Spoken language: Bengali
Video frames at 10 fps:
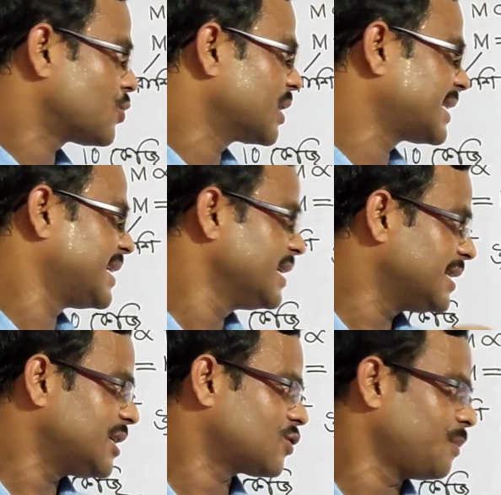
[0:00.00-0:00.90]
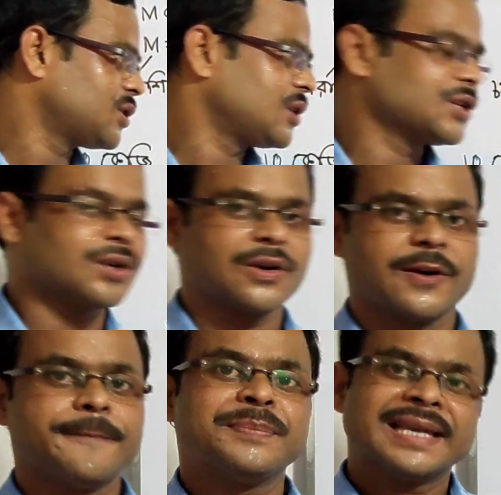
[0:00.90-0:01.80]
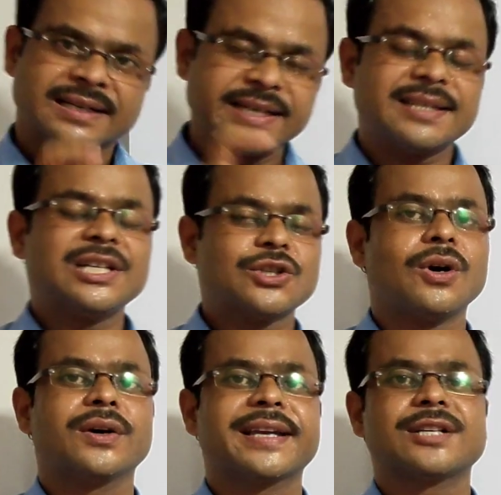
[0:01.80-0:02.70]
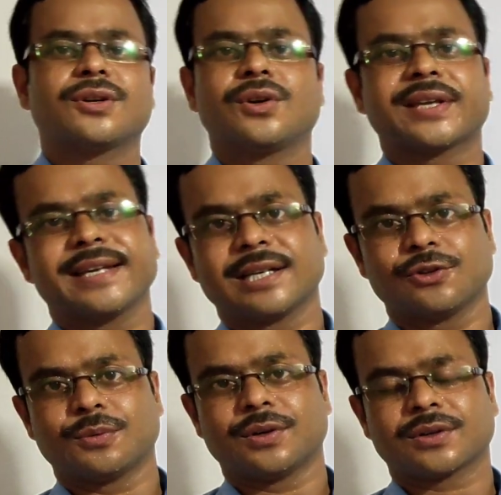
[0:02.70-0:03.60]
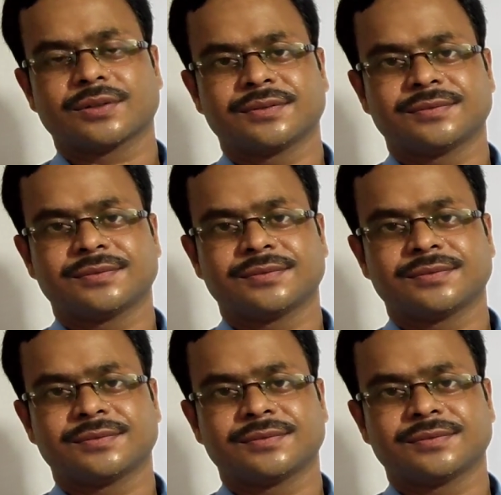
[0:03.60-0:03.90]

শর্তে নির্দিষ্ট বিষয়ের জন্য নির্দিষ্ট অঙ্কের জন্য কেটা ধ্রুবক